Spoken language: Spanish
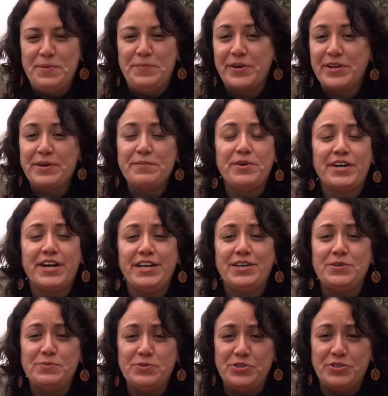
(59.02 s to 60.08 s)
porque hemos
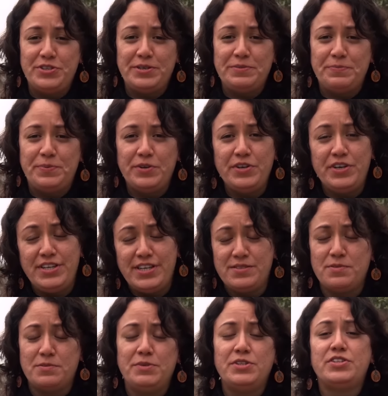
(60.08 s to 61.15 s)
callado mucho tiempo y ya
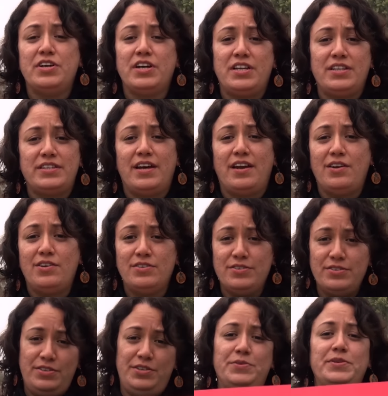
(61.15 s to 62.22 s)
es momento de gritarlo,
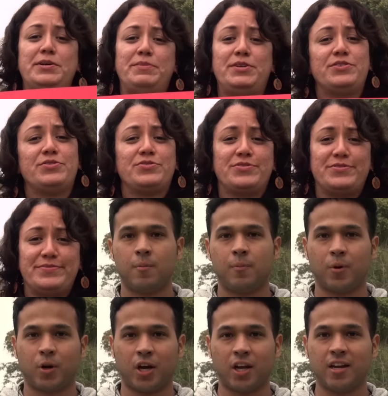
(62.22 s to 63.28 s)
ni una menos.
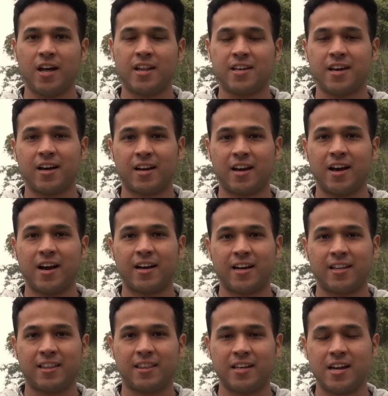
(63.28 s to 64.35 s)
Porque nadie crea
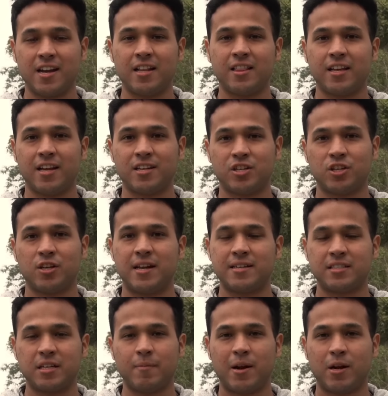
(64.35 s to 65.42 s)
que tiene el derecho de
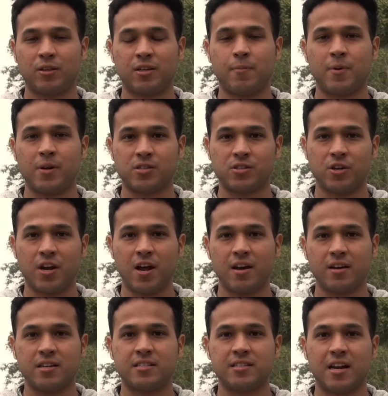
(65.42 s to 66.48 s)
lastimar a otra persona
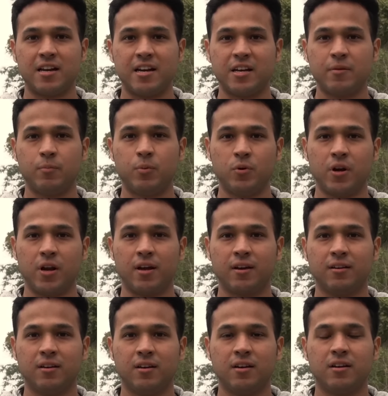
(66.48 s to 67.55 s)
y salir impune,
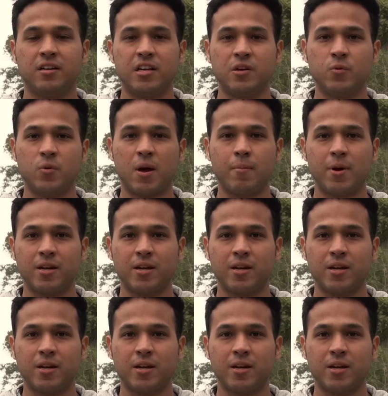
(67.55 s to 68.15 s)
ni una